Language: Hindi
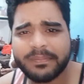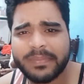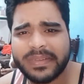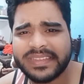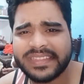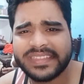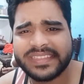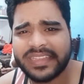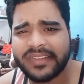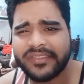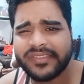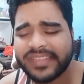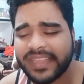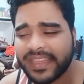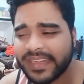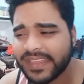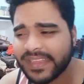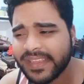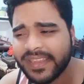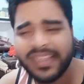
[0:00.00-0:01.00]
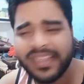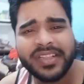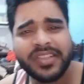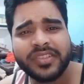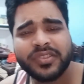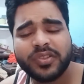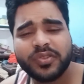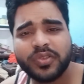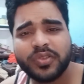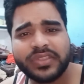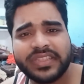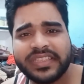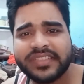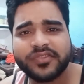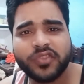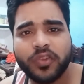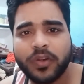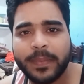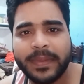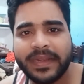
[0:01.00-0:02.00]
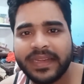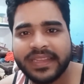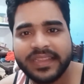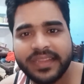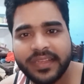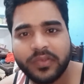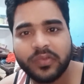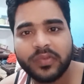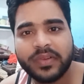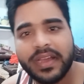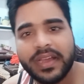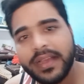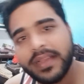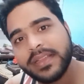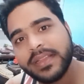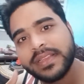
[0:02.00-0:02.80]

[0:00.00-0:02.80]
भद्दी सर्विस आ रही है तो दो तीन सौ रुपये नहीं देखूंगा